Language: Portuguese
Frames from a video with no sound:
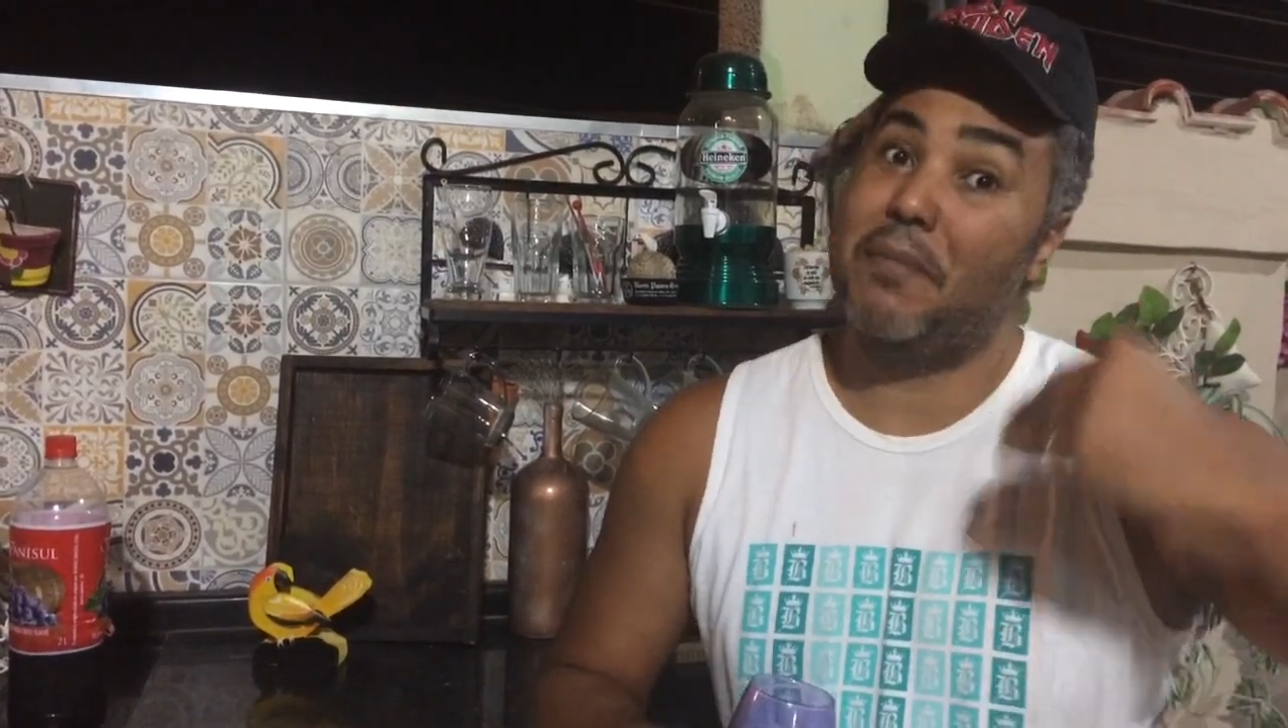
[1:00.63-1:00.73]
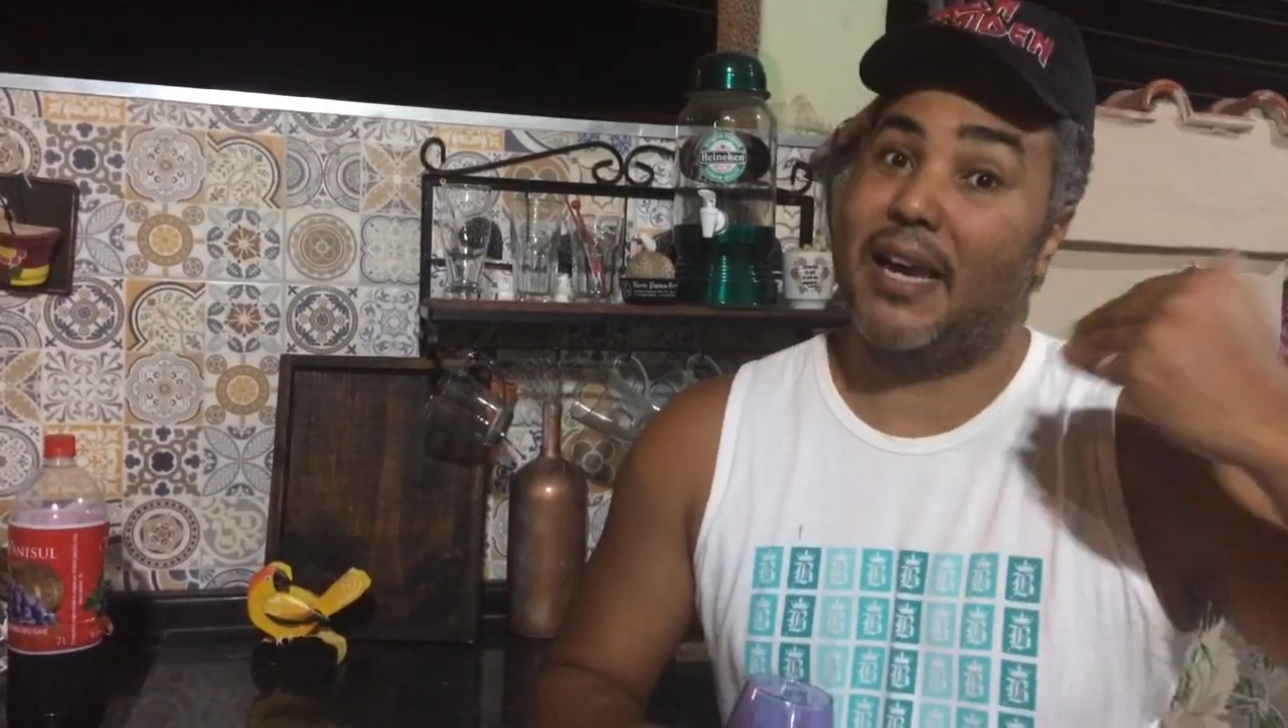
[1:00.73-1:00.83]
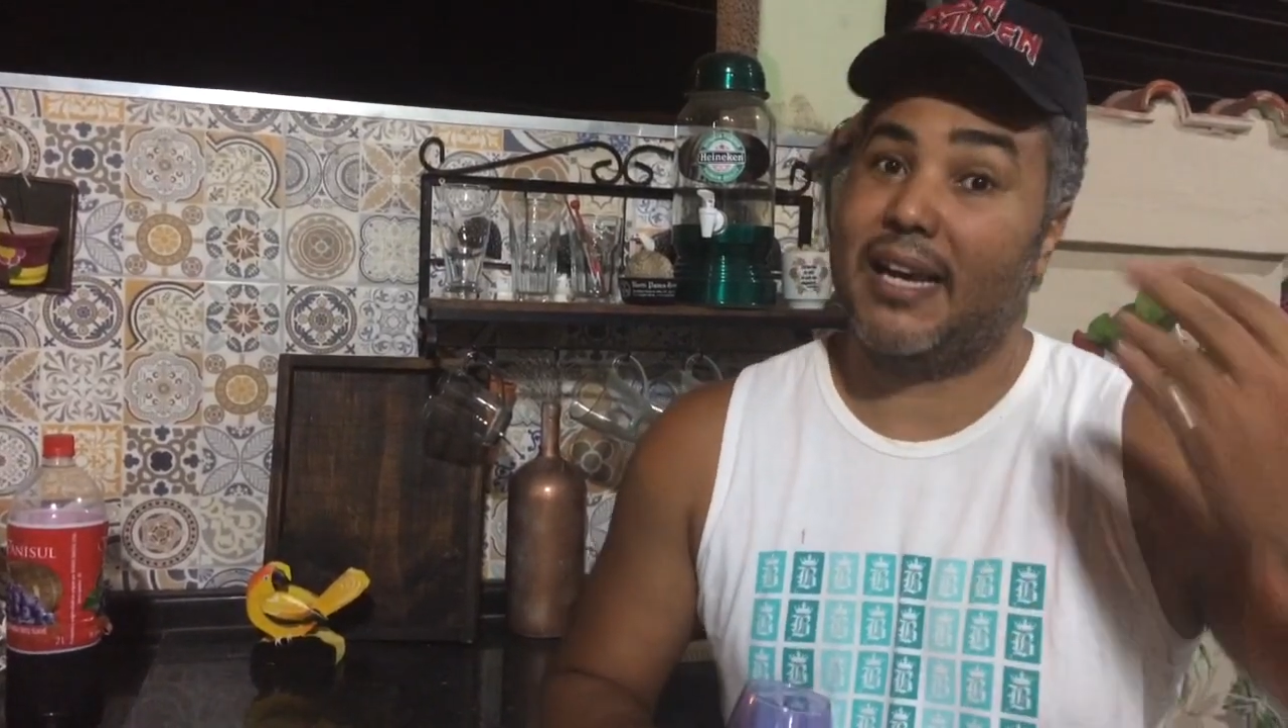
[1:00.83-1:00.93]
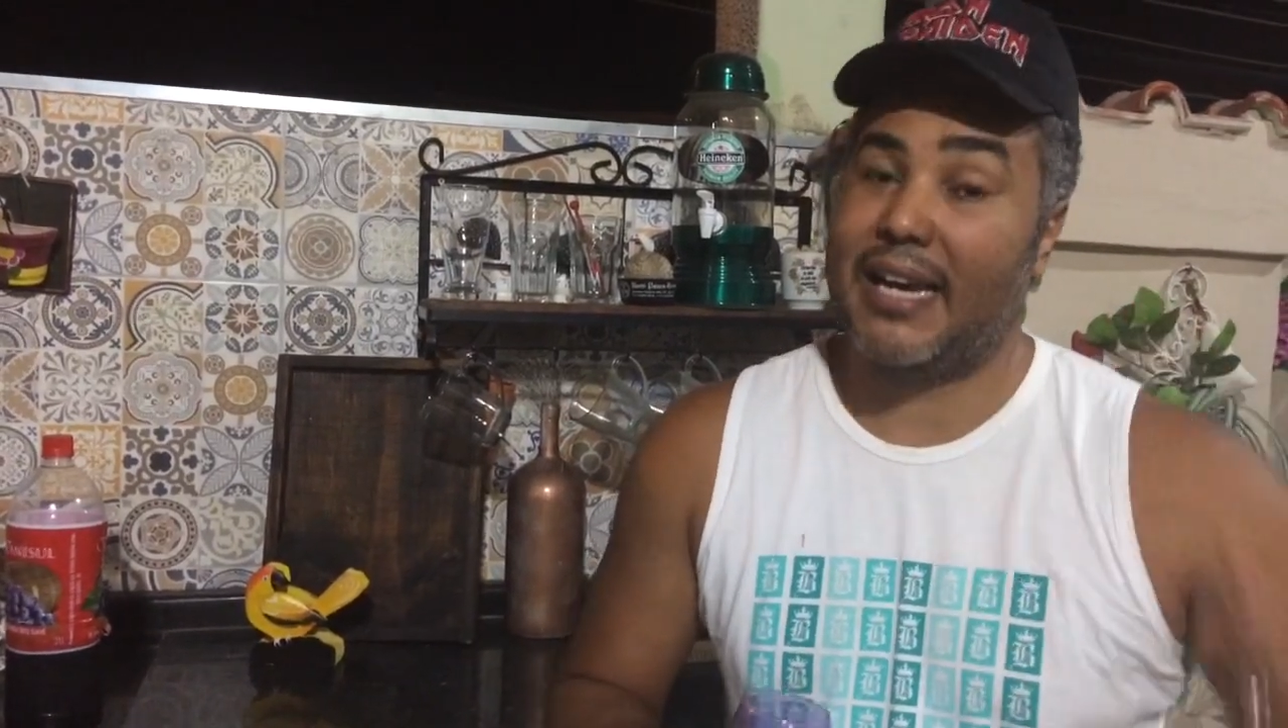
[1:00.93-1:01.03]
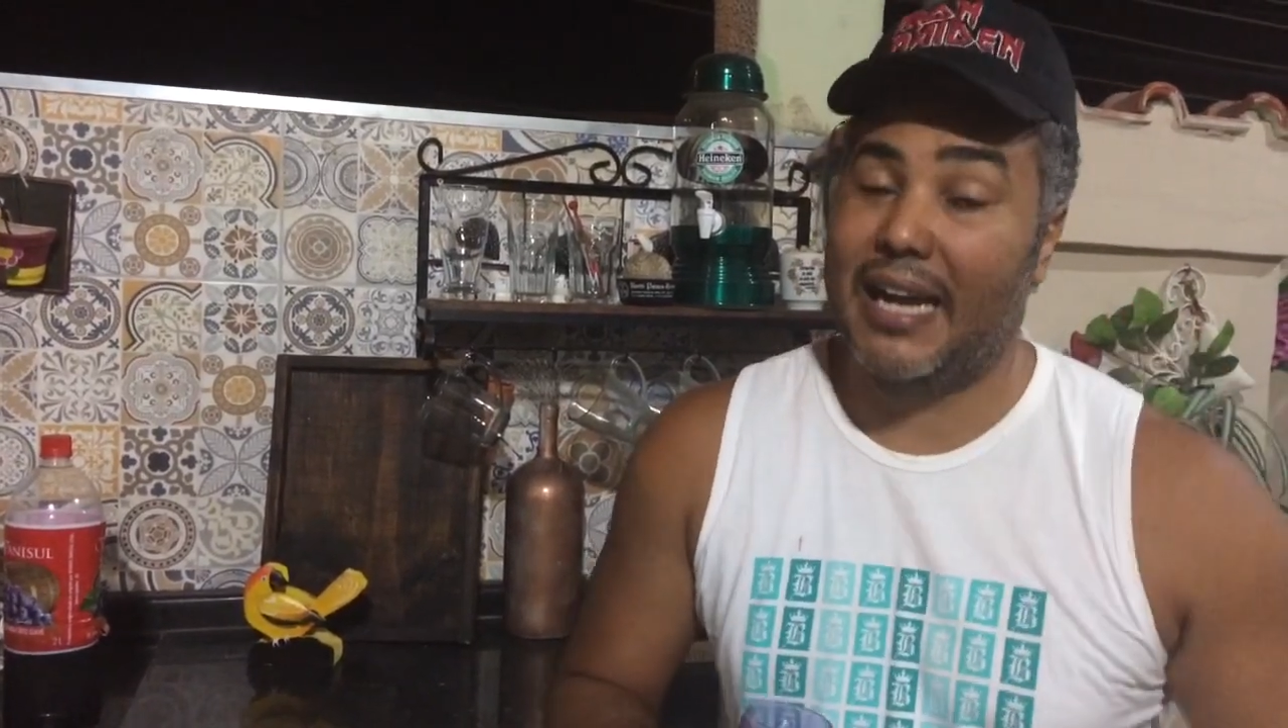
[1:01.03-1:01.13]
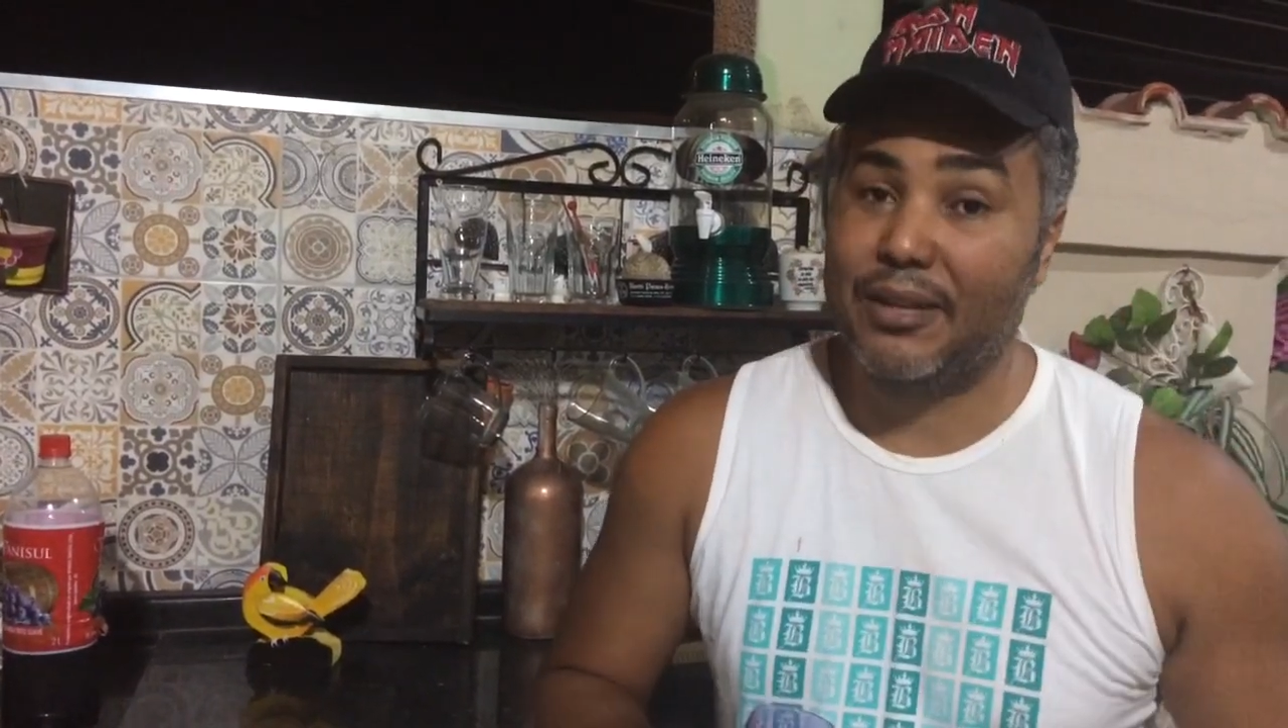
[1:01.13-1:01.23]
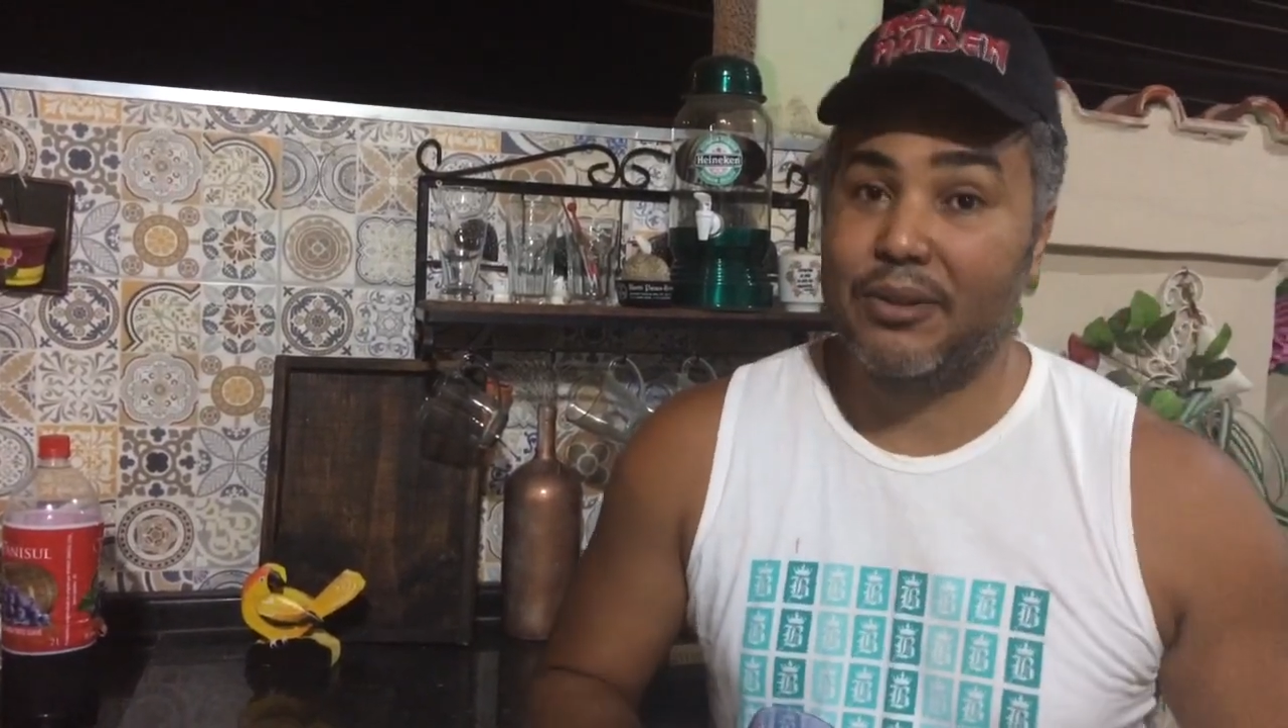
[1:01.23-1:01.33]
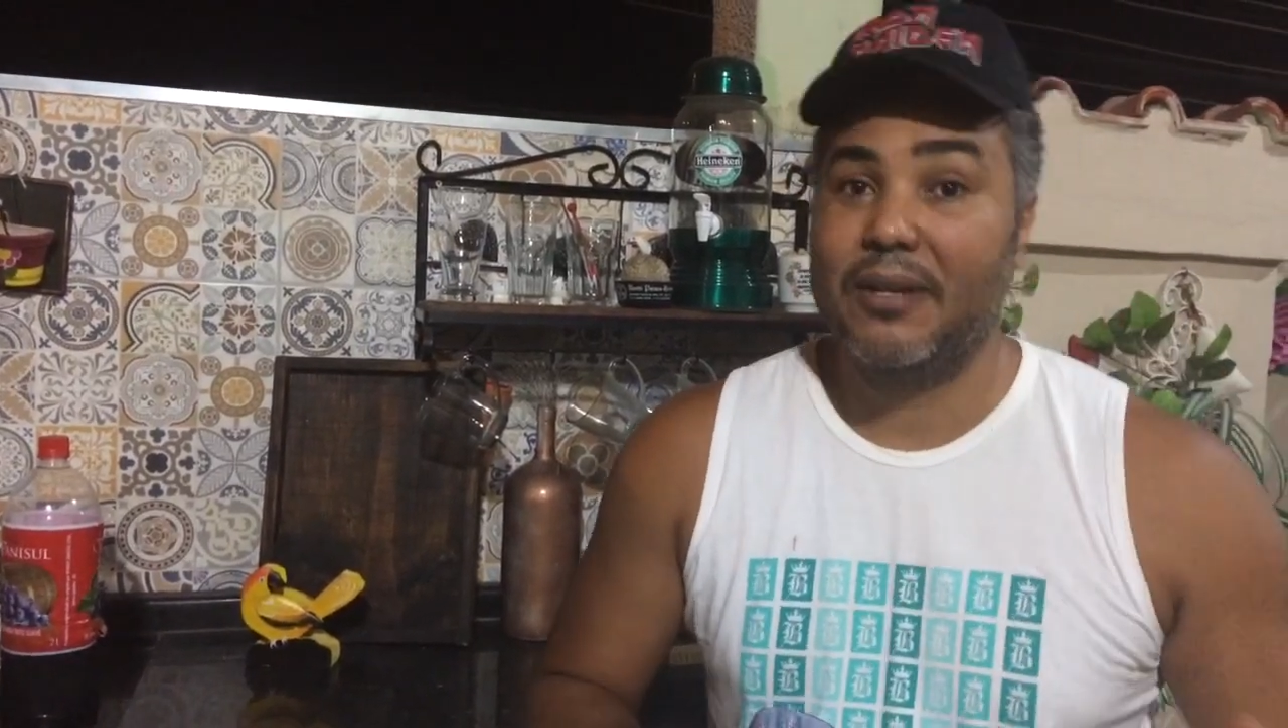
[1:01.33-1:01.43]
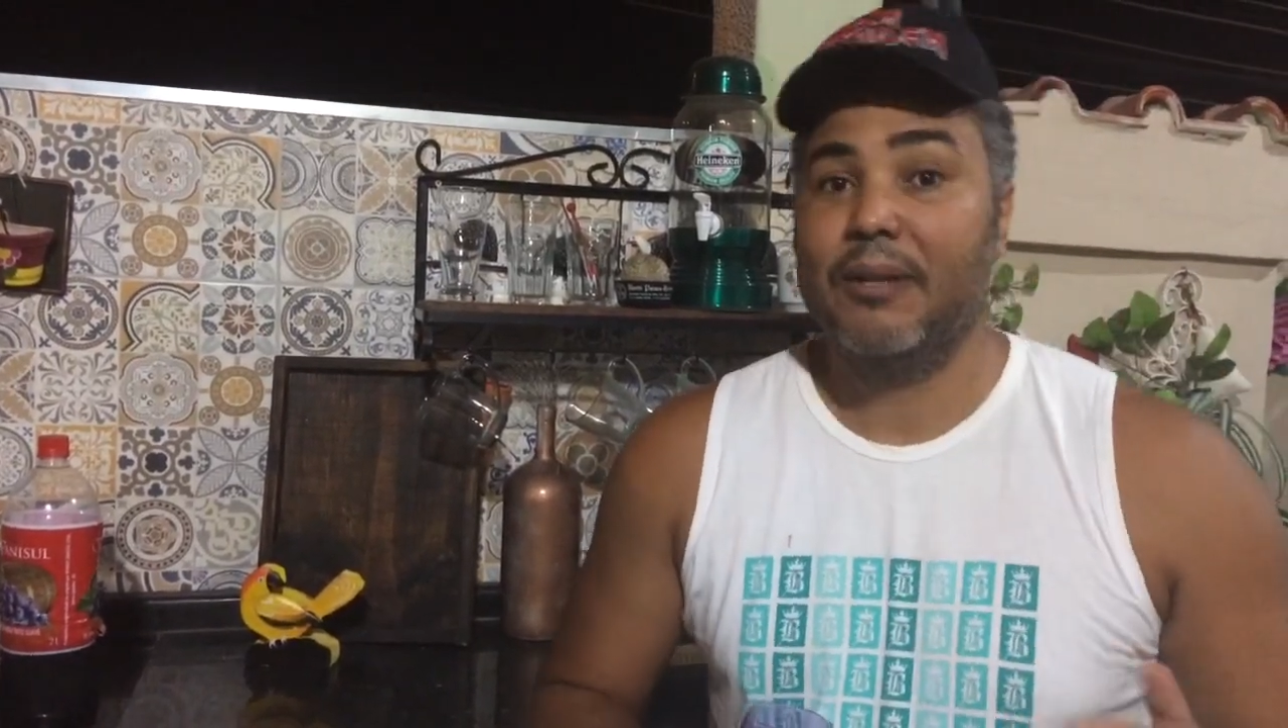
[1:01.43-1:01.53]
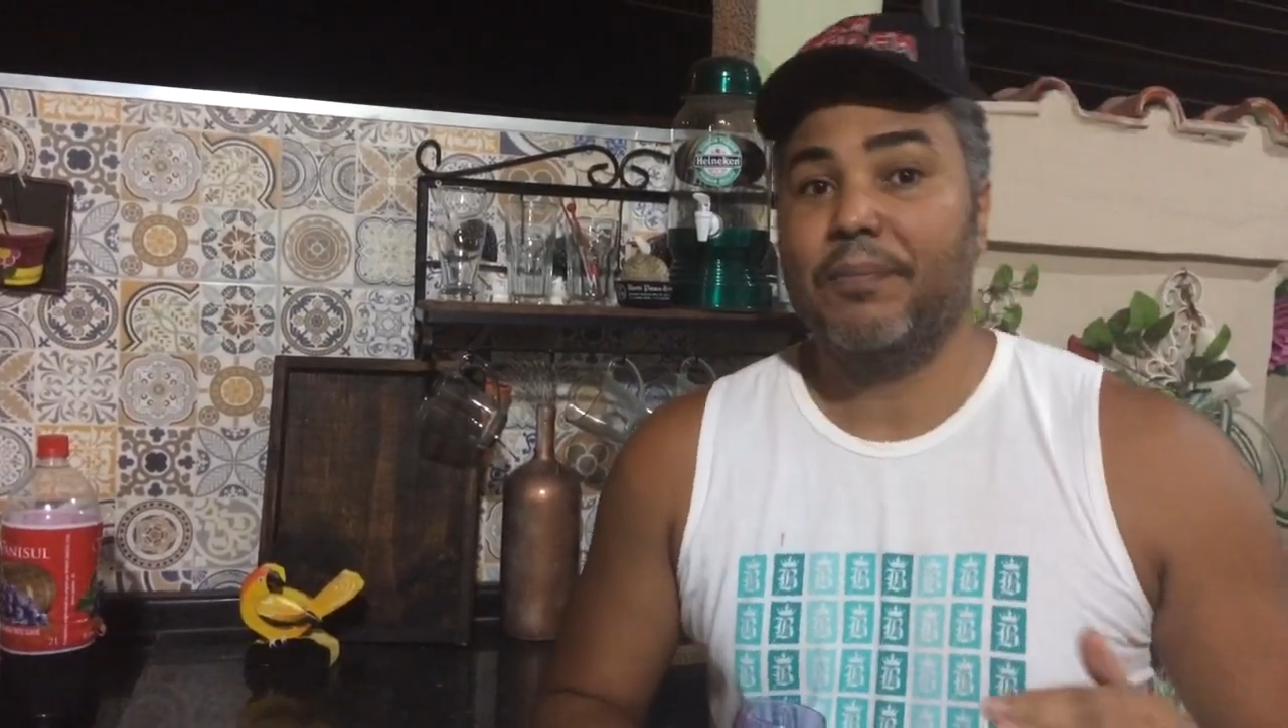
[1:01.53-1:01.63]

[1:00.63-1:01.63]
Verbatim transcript: mercado